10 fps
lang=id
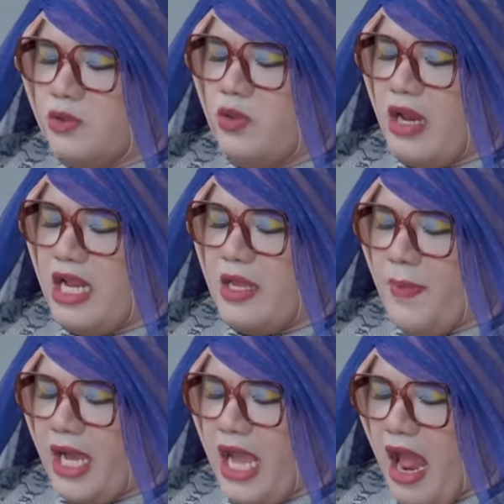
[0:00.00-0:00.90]
jualannya
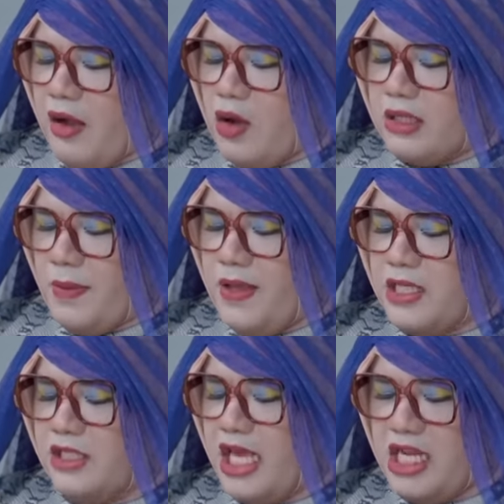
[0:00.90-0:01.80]
pakai angkong,
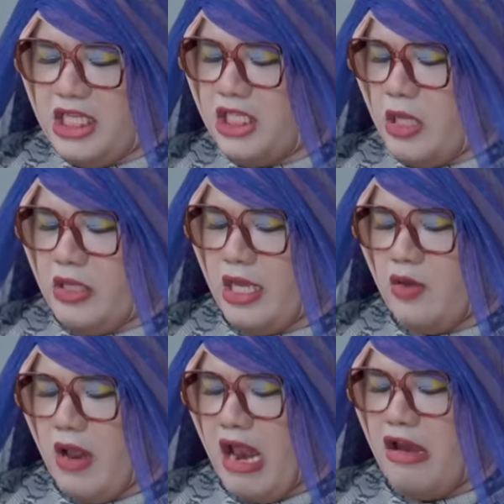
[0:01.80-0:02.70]
tapi jenis loh dia
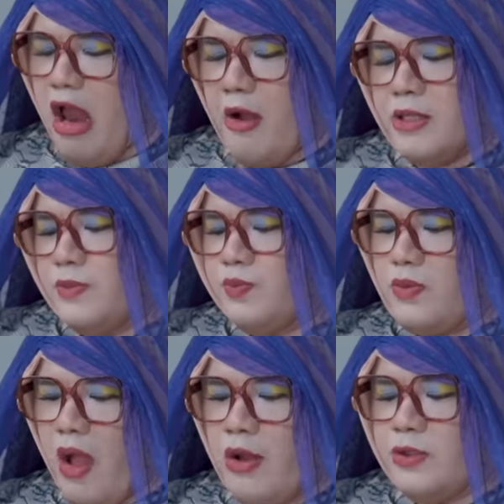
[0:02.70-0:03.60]
jualannya.
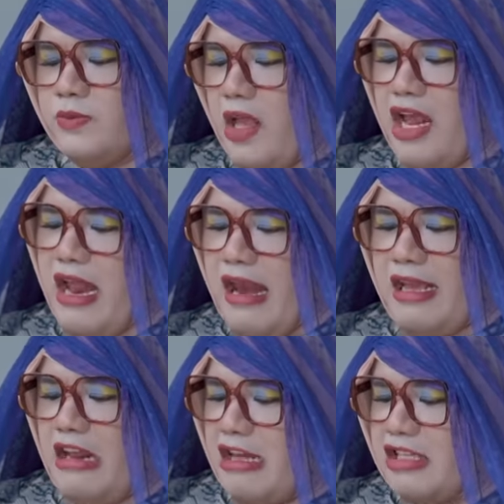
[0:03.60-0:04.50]
Hmm, enak
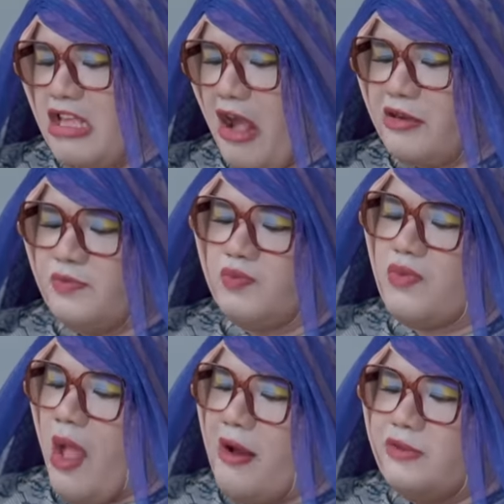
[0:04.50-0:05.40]
lagi rasanya.
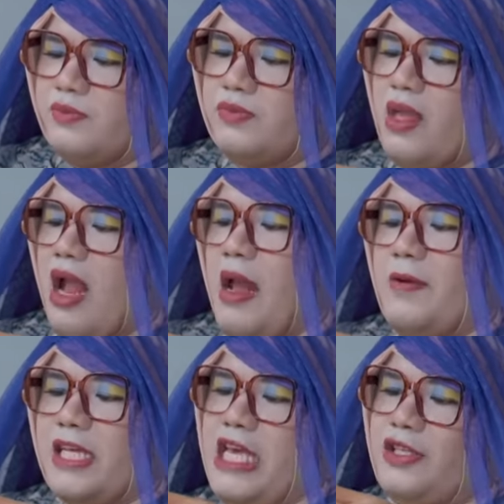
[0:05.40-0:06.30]
Hmm,
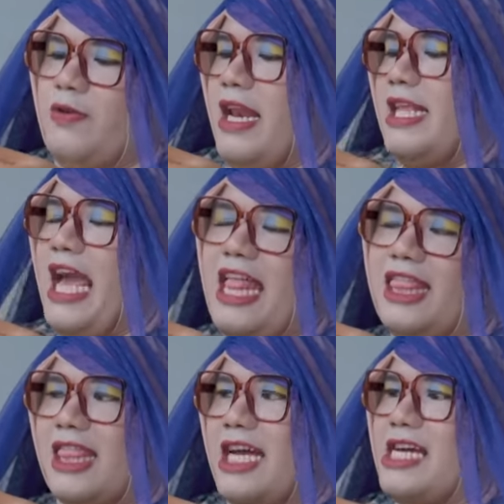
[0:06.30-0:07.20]
apalagi yang jualan
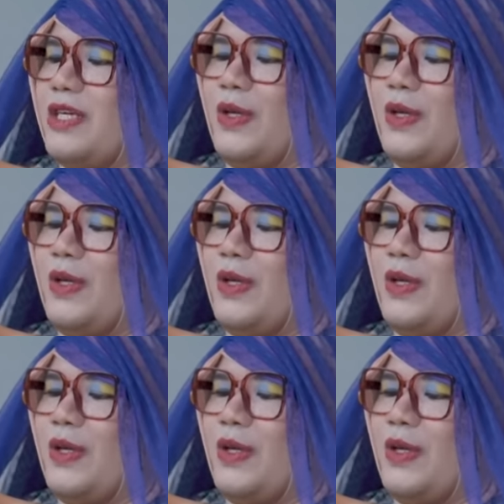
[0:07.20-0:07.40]
ganteng.